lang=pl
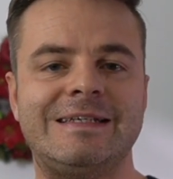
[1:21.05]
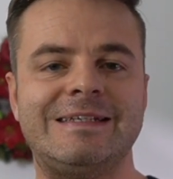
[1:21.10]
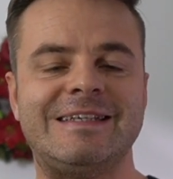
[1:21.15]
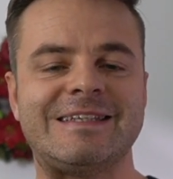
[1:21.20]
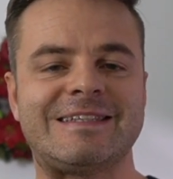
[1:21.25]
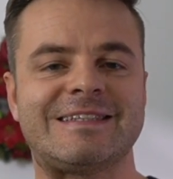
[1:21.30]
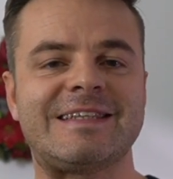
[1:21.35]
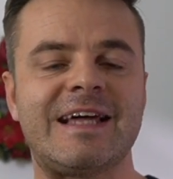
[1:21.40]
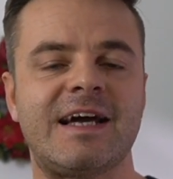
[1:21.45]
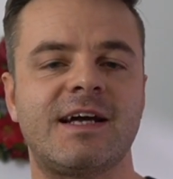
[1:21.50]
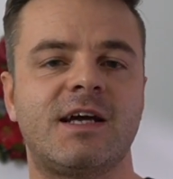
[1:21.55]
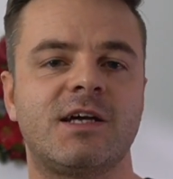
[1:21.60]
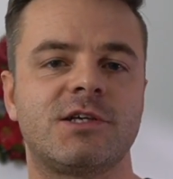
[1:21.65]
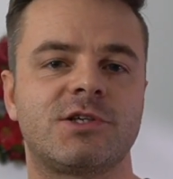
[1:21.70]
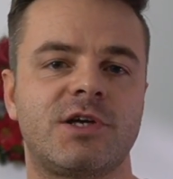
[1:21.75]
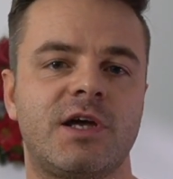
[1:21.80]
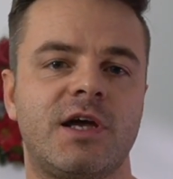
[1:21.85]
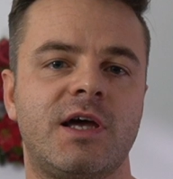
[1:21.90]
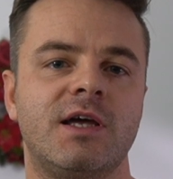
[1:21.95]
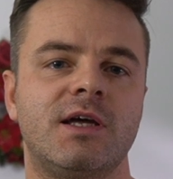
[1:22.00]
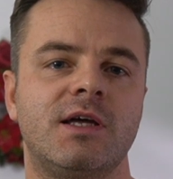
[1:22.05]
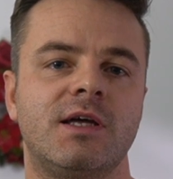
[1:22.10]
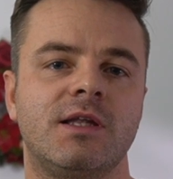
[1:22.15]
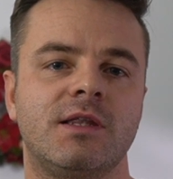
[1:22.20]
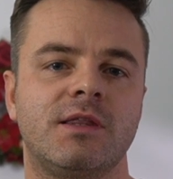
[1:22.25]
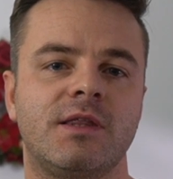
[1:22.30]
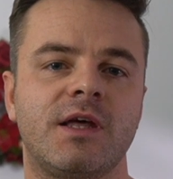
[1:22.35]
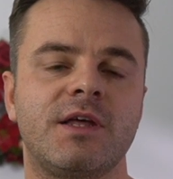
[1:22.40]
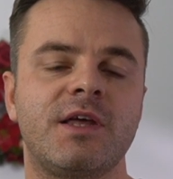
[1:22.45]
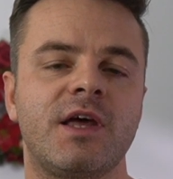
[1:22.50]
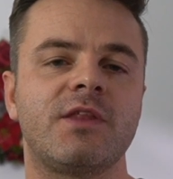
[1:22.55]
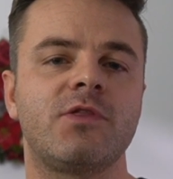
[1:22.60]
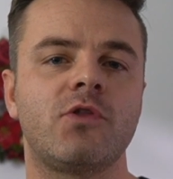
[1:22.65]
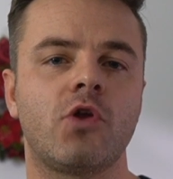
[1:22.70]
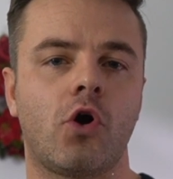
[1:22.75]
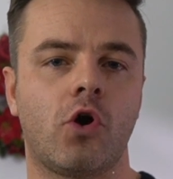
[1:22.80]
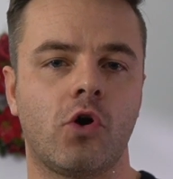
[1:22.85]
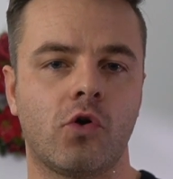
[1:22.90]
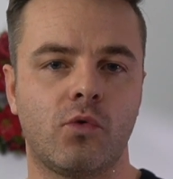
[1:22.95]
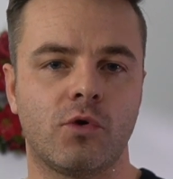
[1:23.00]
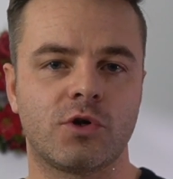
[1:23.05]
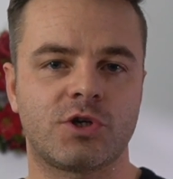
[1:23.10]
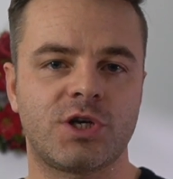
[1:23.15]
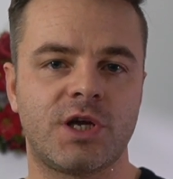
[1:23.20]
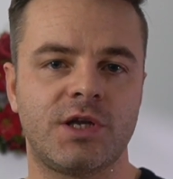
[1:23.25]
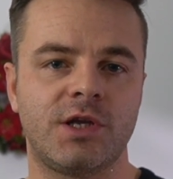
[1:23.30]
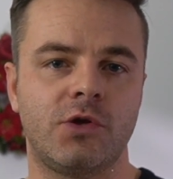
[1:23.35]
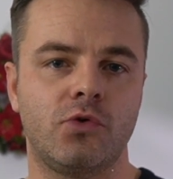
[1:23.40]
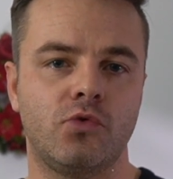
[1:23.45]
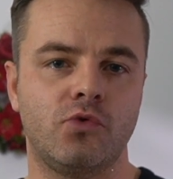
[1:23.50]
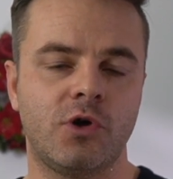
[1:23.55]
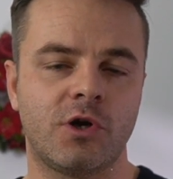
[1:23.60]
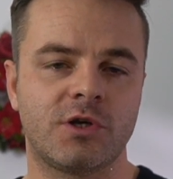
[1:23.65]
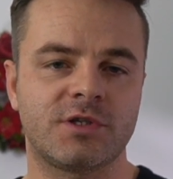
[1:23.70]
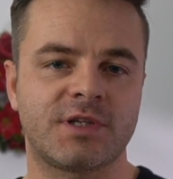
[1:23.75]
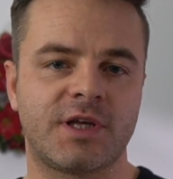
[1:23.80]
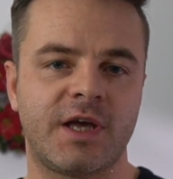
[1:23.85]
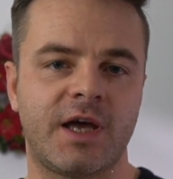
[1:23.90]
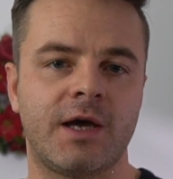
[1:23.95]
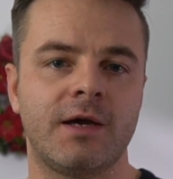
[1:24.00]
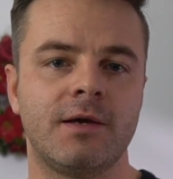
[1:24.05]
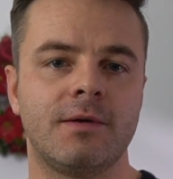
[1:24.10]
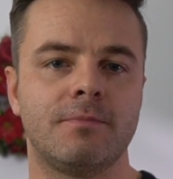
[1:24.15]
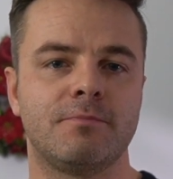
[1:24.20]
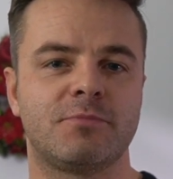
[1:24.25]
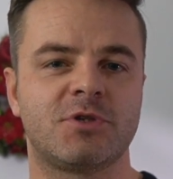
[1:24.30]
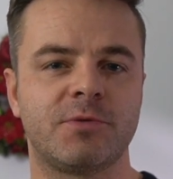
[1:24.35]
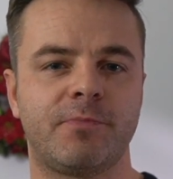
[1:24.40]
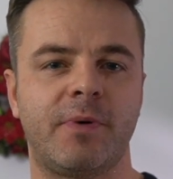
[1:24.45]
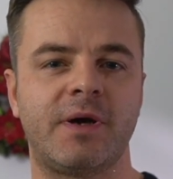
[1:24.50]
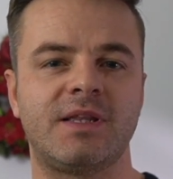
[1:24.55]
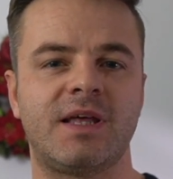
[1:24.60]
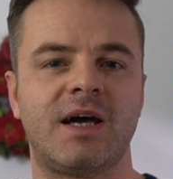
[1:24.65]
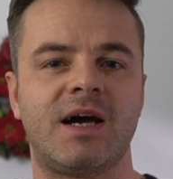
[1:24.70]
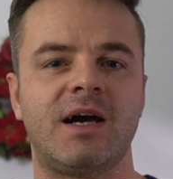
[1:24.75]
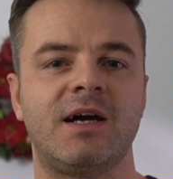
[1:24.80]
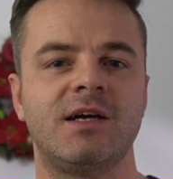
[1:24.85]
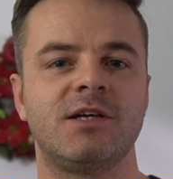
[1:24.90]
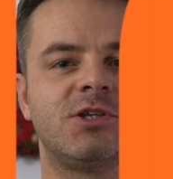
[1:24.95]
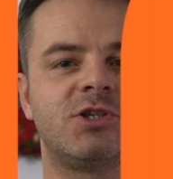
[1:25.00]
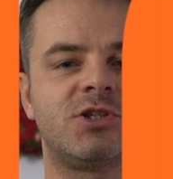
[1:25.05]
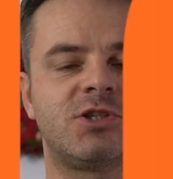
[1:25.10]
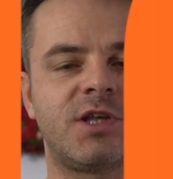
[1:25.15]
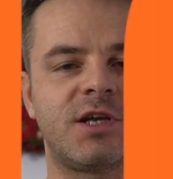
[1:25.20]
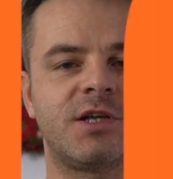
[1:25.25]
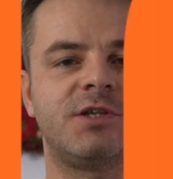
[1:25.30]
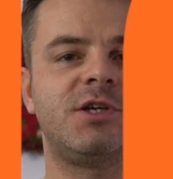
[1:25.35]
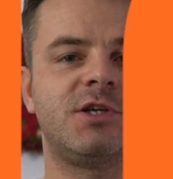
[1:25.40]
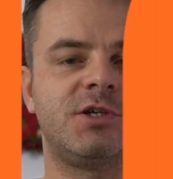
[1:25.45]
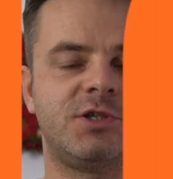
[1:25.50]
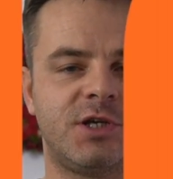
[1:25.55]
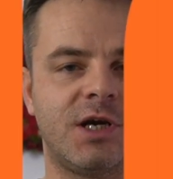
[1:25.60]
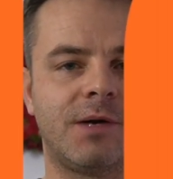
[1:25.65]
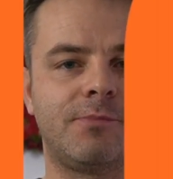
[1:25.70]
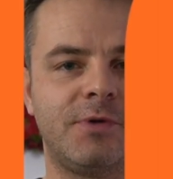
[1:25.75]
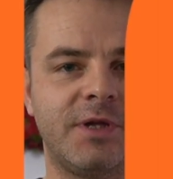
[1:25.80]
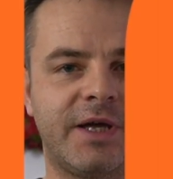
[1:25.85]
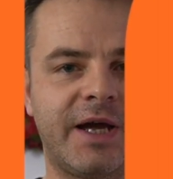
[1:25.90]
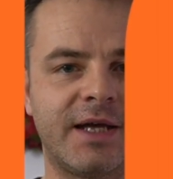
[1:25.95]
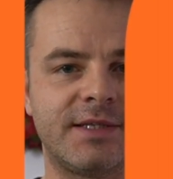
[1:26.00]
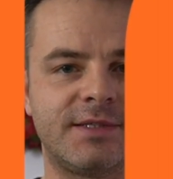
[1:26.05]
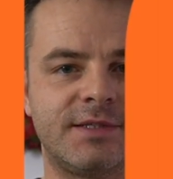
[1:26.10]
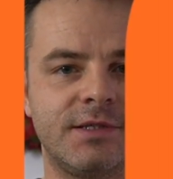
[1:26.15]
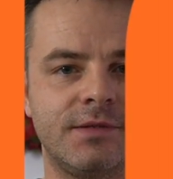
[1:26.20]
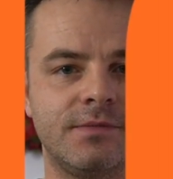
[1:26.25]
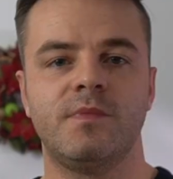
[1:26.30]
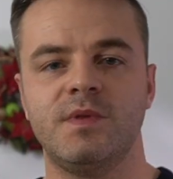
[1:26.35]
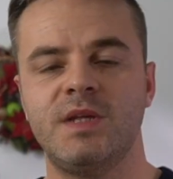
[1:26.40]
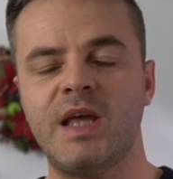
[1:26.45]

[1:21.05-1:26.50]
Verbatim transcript: jest taka, że na jedno ogłoszenie juniorskie przypada 40 aplikacji.